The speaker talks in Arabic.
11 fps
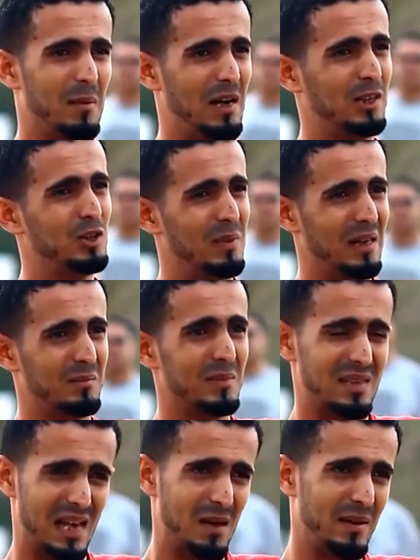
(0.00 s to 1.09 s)
عادوا بعد من
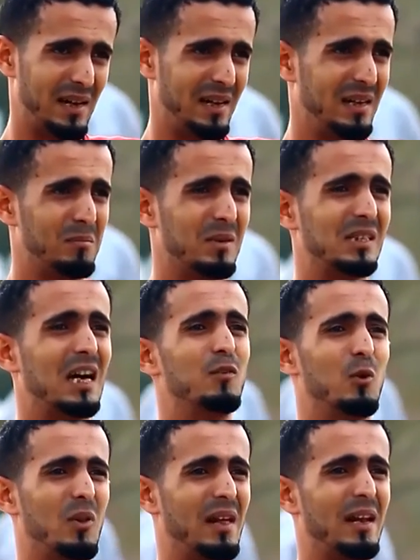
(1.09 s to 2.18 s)
أصحابنا يعني لما
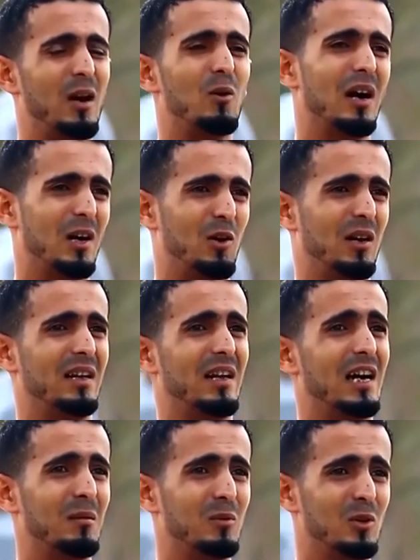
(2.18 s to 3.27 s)
شافوا وضعنا وقهروا علينا
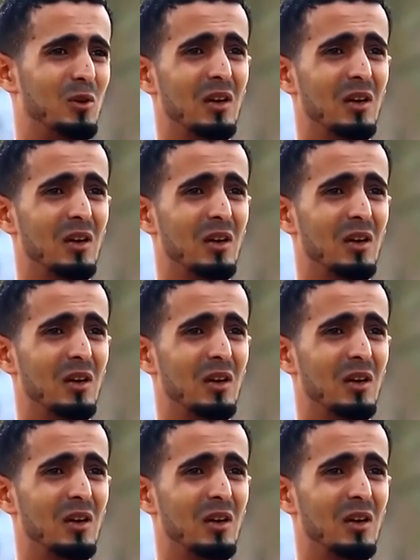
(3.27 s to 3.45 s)
قاموا